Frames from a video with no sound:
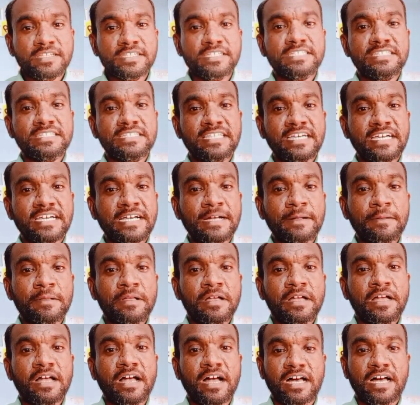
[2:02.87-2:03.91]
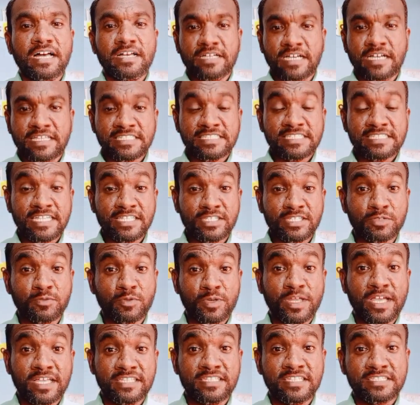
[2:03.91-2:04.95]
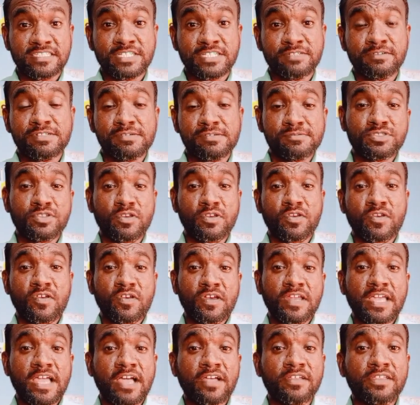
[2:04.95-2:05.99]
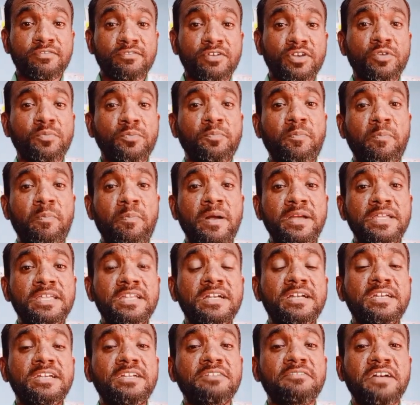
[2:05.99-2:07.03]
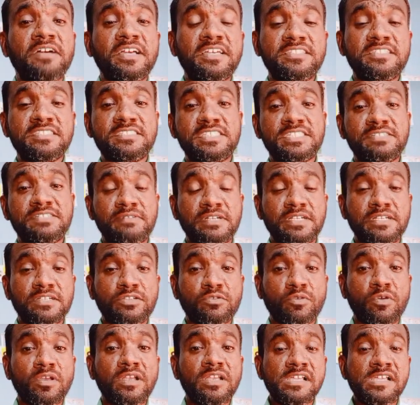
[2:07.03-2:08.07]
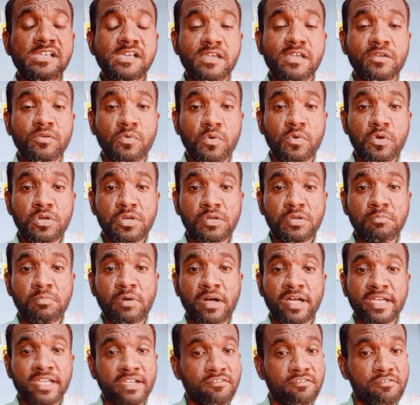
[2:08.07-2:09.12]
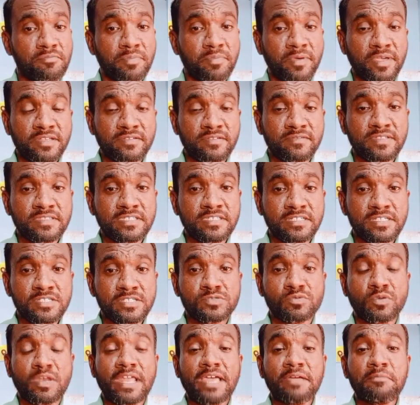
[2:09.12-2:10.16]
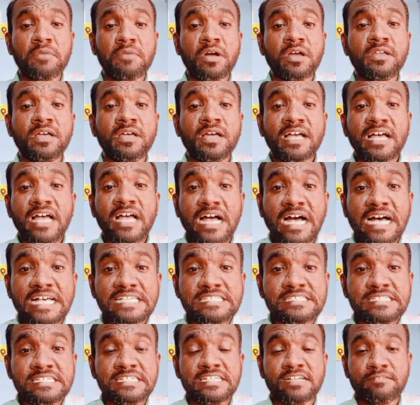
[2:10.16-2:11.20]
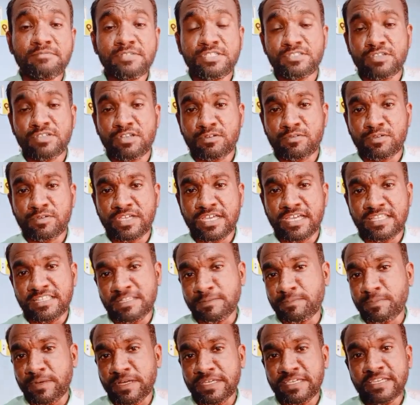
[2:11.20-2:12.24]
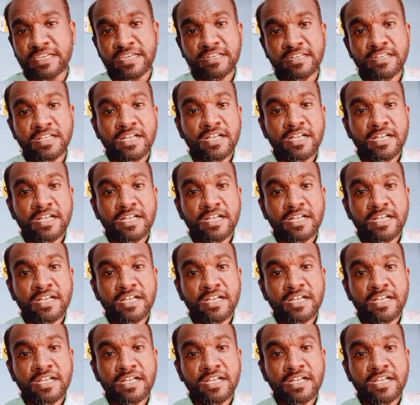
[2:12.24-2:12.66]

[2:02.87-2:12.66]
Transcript: இந்த அதிசயத்துக்குரிய அந்த சிறுவன் சொல்கிறோம் இல்லையா அது ஒரு பனிரெண்டு வயது சிறுவன் டுவெல் இயர் ஓல்டு பாய் அவன் பேர் வந்துட்டு சுலைமான் ஹசன் அப்படின்னு சொல்லக்கூடிய அந்த பையன்